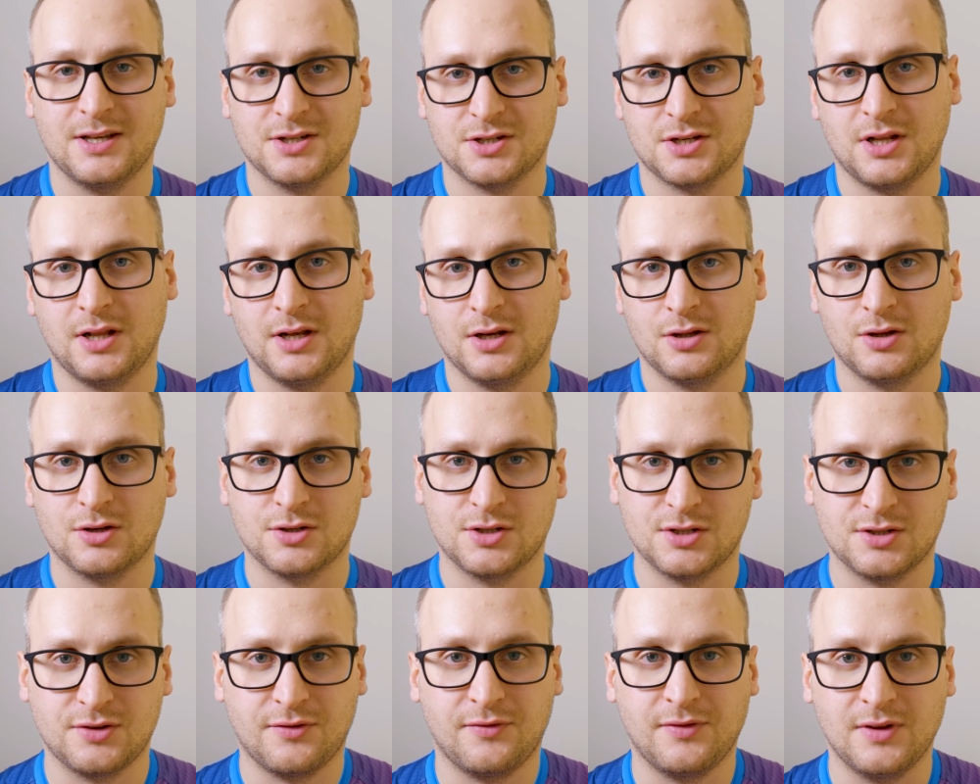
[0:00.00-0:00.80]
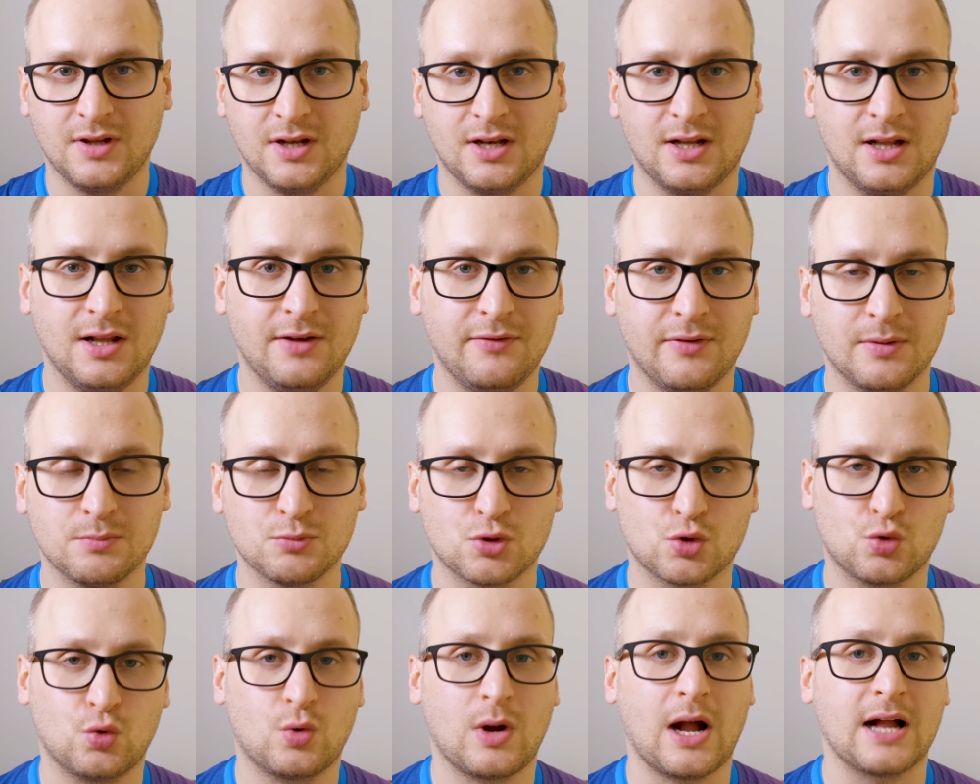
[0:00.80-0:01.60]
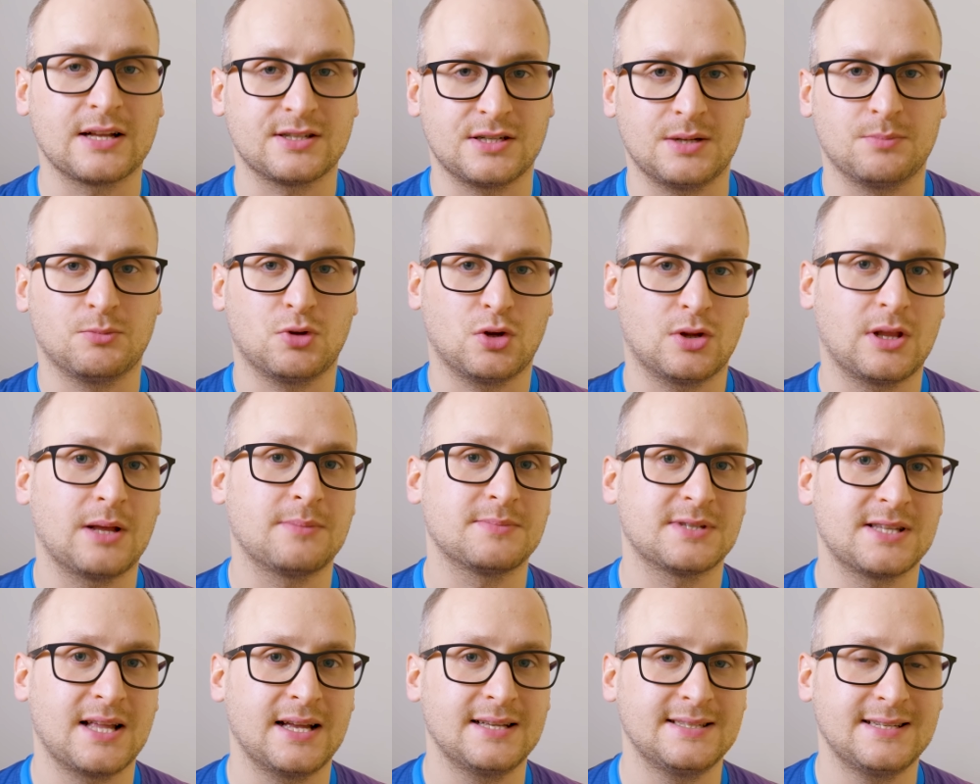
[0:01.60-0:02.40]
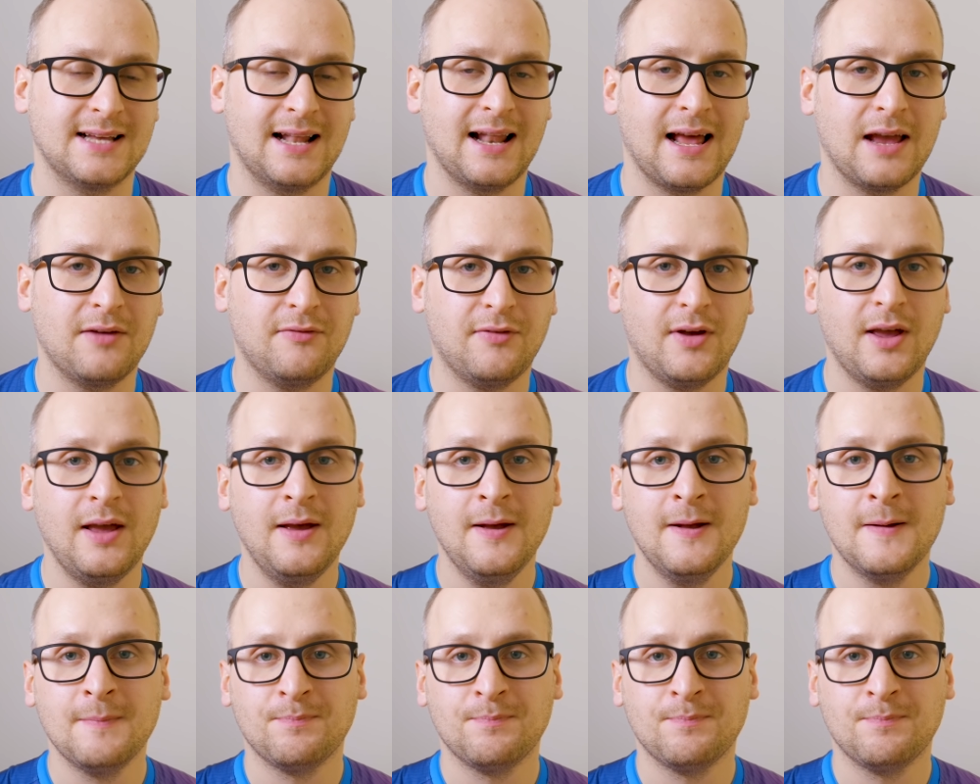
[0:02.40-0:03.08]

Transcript: Jeżeli ktoś jest wnikliwym szukaczem, to tam znajdzie live'y.